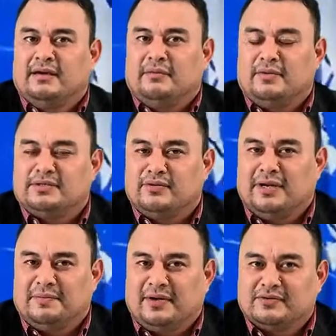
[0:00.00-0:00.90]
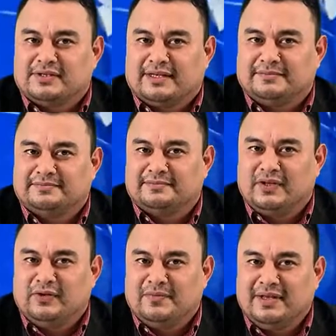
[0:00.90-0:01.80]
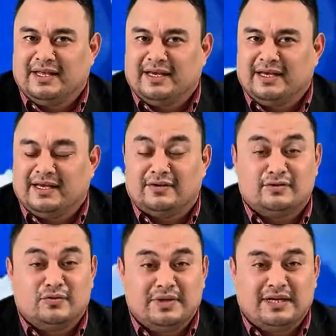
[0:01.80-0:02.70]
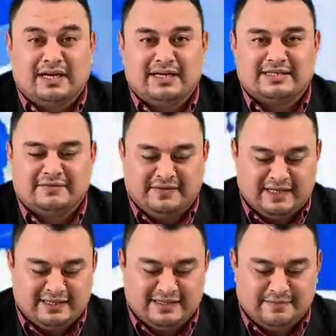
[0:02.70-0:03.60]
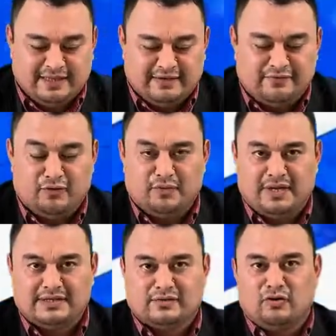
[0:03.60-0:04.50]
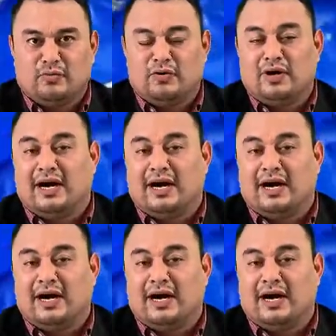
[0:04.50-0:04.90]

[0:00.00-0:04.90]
Vamos a una pausa. No olvide que nos ubica en las diferentes plataformas como